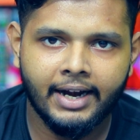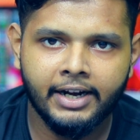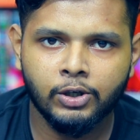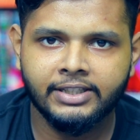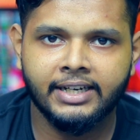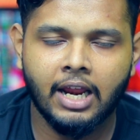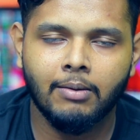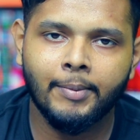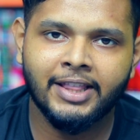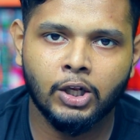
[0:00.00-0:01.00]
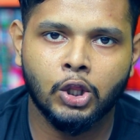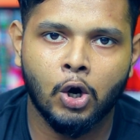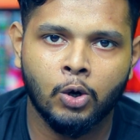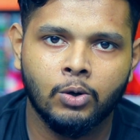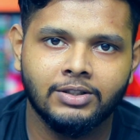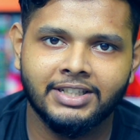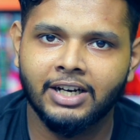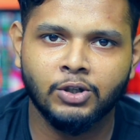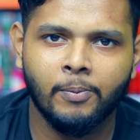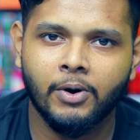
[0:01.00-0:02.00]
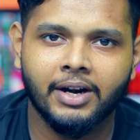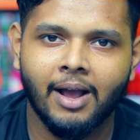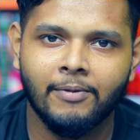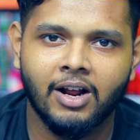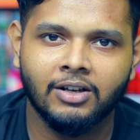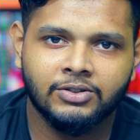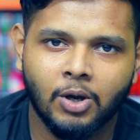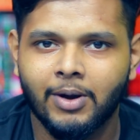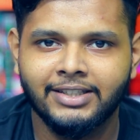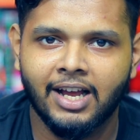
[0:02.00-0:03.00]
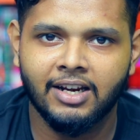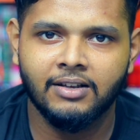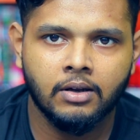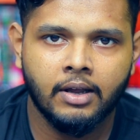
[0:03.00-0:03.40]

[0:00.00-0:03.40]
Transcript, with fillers: রেডিও সিগন্যাল বা বেতার তরঙ্গ যেটা সম্পর্কে আমরা সবাই জানি